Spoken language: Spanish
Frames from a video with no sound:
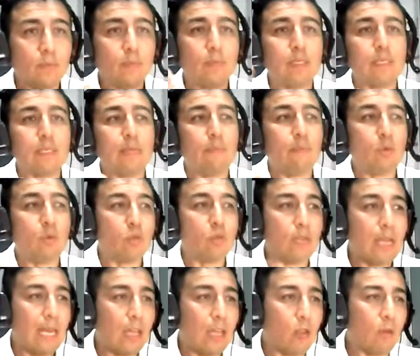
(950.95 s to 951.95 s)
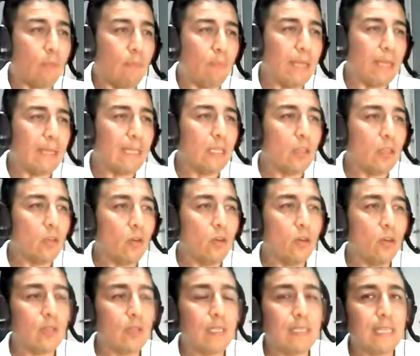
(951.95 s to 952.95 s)
está postrado,
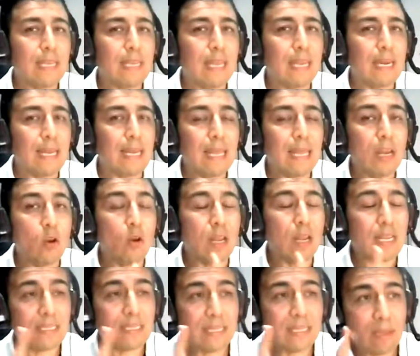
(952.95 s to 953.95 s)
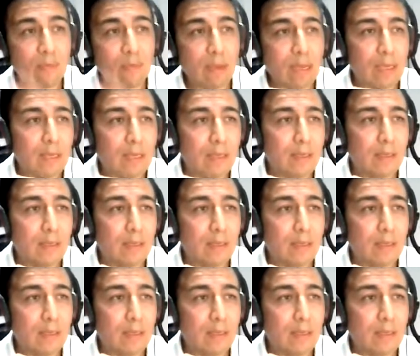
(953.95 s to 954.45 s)
apático, dice que nada lo lastima